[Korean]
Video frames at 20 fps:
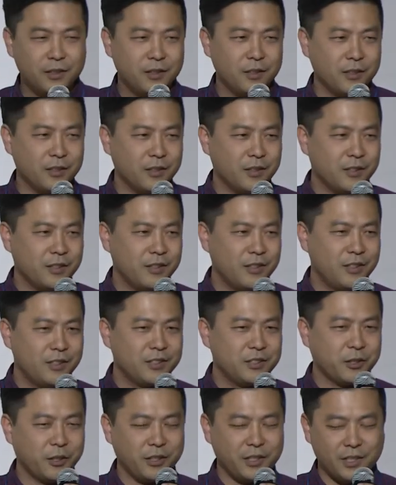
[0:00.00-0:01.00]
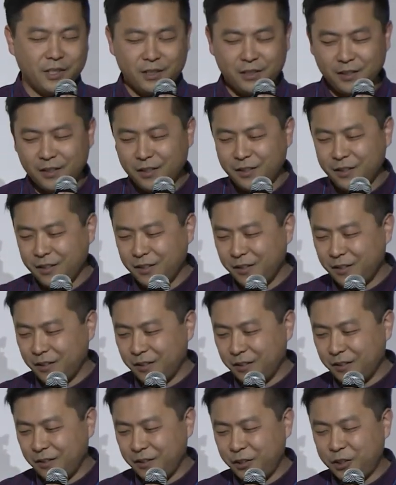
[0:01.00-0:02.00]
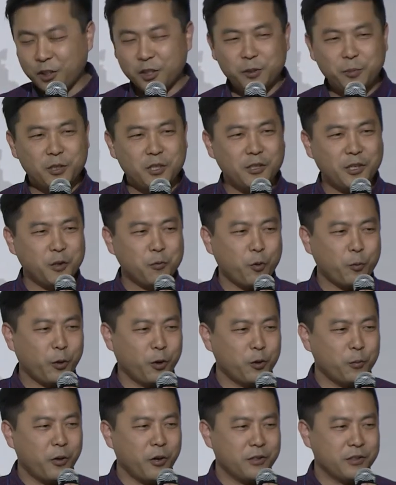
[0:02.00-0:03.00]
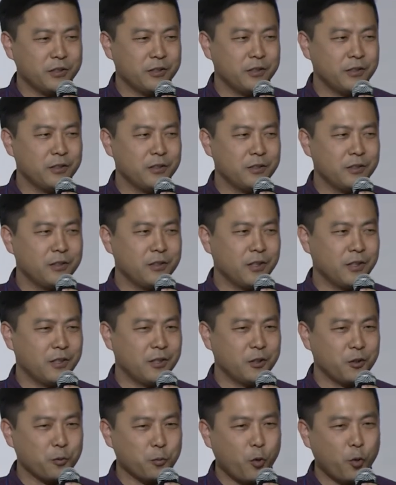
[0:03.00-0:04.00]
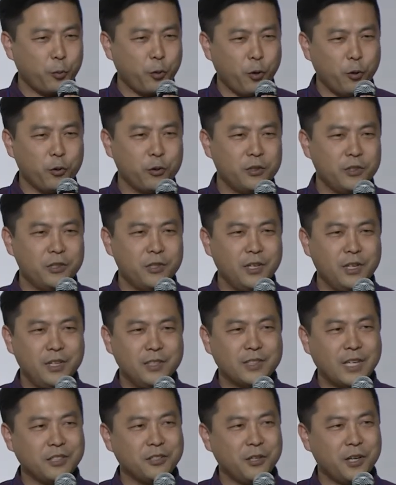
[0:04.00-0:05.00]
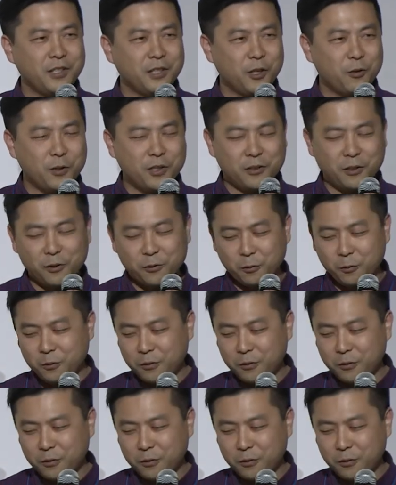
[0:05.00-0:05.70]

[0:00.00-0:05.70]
어, 저희가 2017년에 목표를 버는 어, 목표를 달성한다고 하더라도